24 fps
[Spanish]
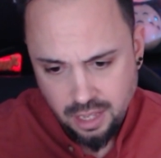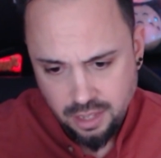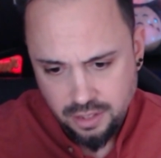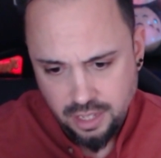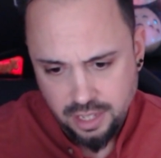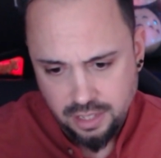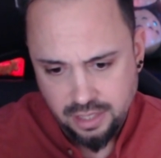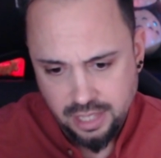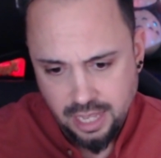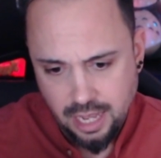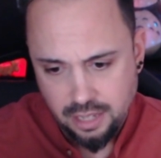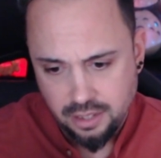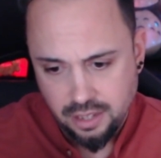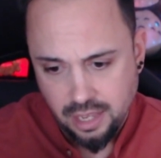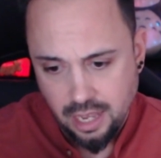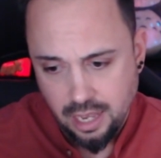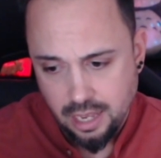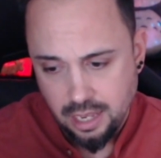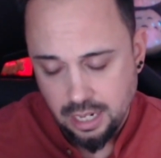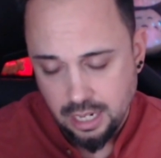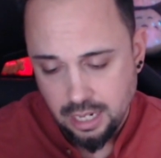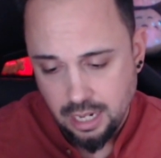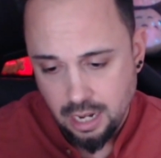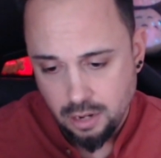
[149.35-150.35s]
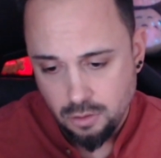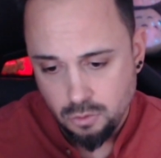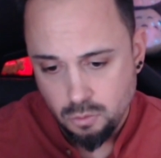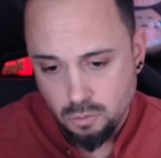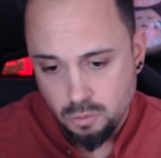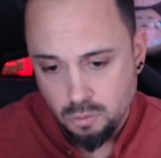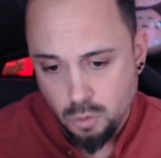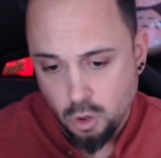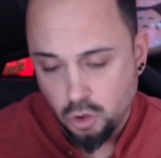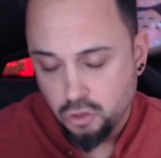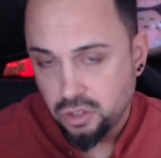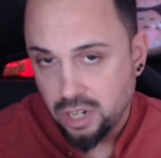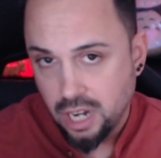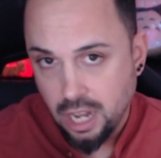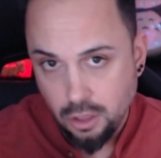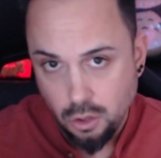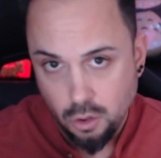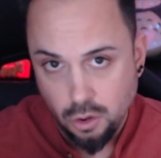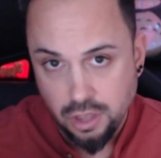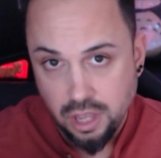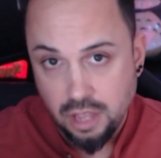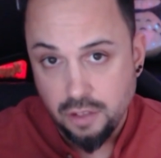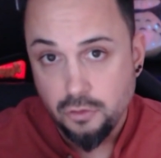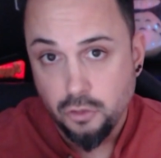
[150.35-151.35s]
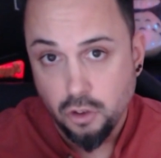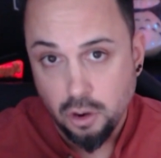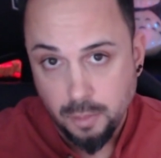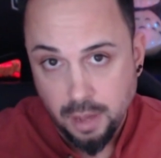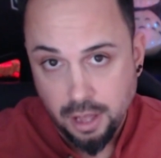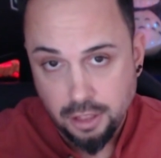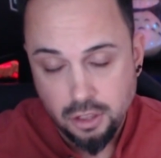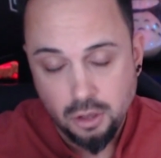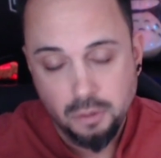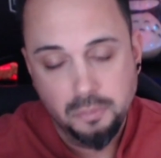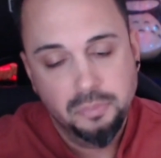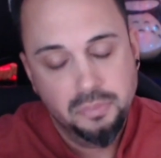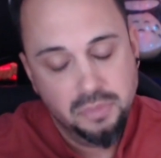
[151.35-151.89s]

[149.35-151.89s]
si estás en, en un mostrador de información